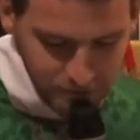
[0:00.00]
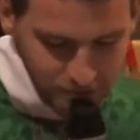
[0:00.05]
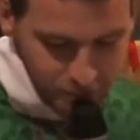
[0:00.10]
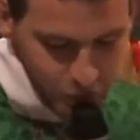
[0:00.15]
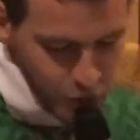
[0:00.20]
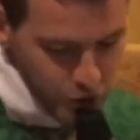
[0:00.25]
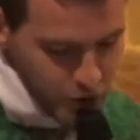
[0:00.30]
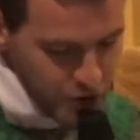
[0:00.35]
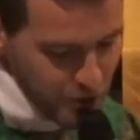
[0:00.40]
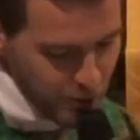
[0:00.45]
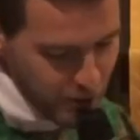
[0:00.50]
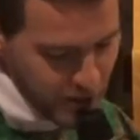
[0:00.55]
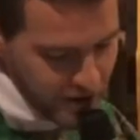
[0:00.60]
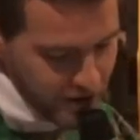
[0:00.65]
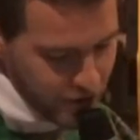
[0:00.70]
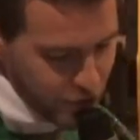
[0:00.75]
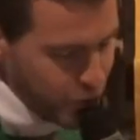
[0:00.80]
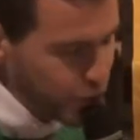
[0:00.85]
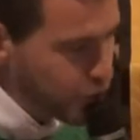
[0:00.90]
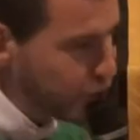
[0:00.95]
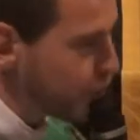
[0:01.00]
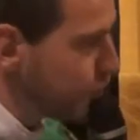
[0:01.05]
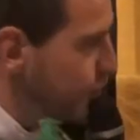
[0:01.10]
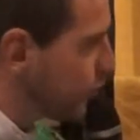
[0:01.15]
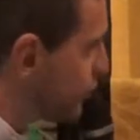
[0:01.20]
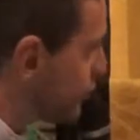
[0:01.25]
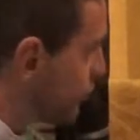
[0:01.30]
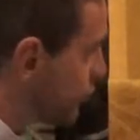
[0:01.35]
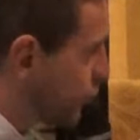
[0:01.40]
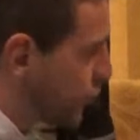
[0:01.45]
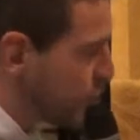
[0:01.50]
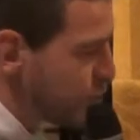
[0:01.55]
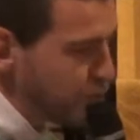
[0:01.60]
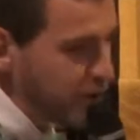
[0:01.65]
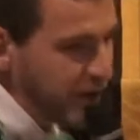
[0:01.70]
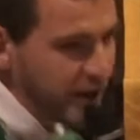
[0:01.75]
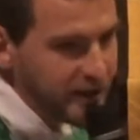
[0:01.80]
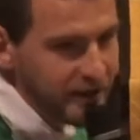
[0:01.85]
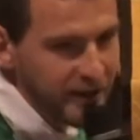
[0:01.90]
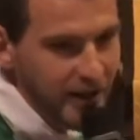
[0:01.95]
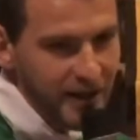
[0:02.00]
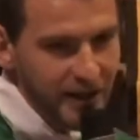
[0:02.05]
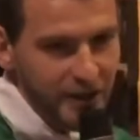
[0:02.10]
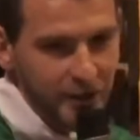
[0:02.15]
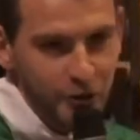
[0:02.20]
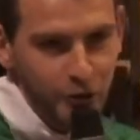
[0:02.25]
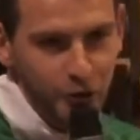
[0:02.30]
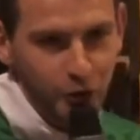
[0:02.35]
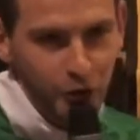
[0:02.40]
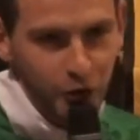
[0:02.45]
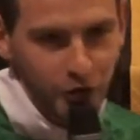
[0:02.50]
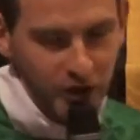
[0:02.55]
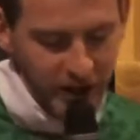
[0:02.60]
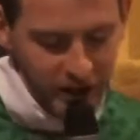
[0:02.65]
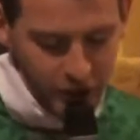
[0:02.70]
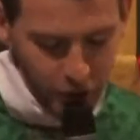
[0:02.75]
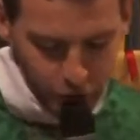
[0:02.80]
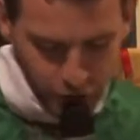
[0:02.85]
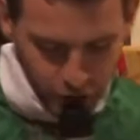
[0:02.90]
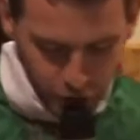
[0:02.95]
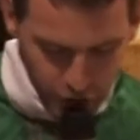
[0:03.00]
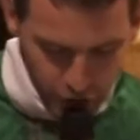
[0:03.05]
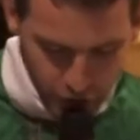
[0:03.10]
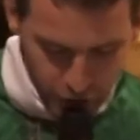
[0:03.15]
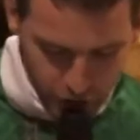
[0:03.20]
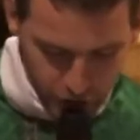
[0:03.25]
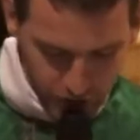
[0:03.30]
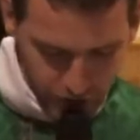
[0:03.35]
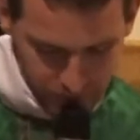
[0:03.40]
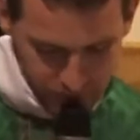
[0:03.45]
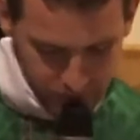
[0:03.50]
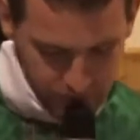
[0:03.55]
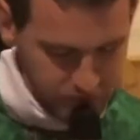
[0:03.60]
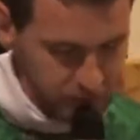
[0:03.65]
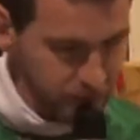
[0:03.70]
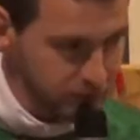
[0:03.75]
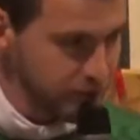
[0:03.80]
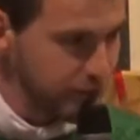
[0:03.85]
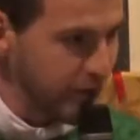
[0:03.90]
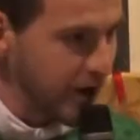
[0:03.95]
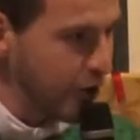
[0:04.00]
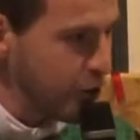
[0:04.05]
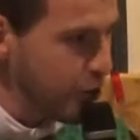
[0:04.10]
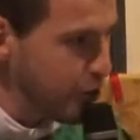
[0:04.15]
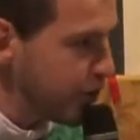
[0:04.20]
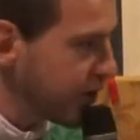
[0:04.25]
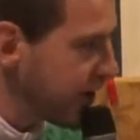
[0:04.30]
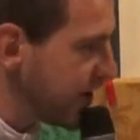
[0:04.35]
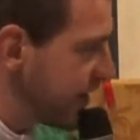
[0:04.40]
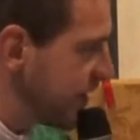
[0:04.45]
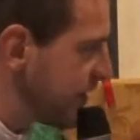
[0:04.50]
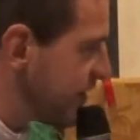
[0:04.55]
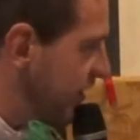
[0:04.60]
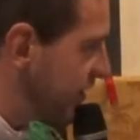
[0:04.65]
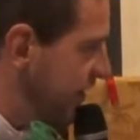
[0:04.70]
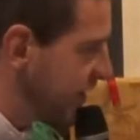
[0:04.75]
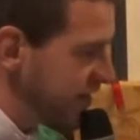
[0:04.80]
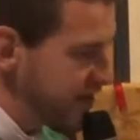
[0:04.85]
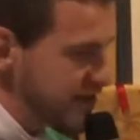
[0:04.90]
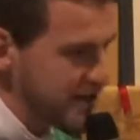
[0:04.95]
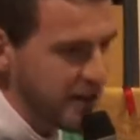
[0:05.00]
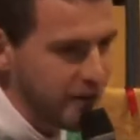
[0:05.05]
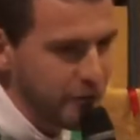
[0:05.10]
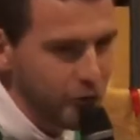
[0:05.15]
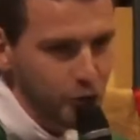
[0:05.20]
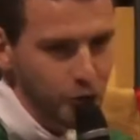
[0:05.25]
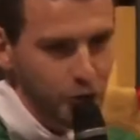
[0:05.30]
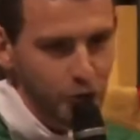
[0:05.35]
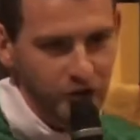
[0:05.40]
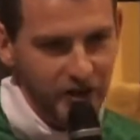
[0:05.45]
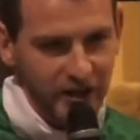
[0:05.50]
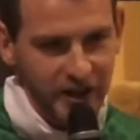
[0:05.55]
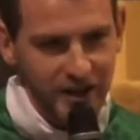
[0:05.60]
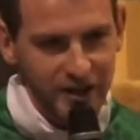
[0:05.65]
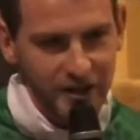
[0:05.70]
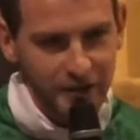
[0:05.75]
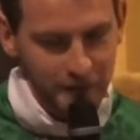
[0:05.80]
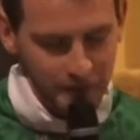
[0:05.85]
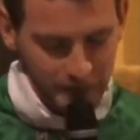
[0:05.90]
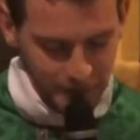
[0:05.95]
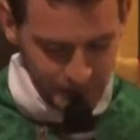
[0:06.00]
une espèce de, spectacle donné dans le cœur par le prêtre avec les servants d'autel.